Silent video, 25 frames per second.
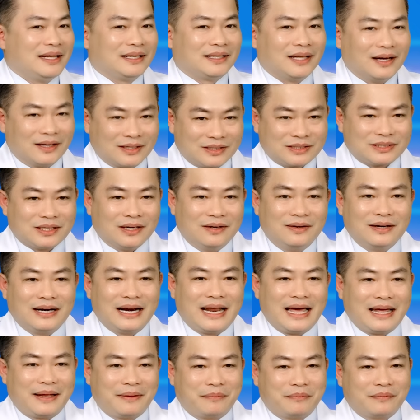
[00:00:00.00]
thực sự
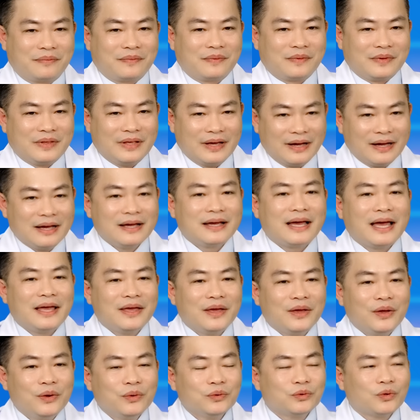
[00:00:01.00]
là những cái
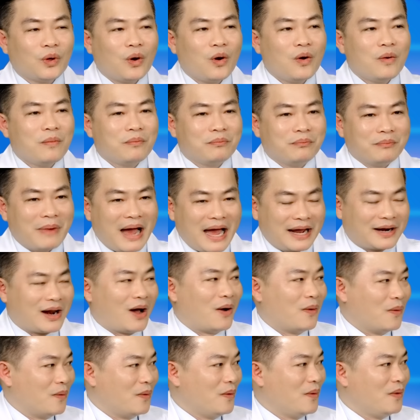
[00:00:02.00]
yếu tố ban
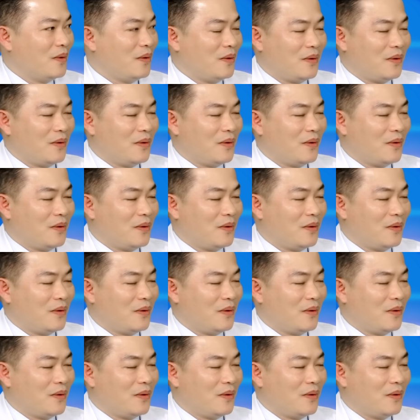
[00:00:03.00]
đầu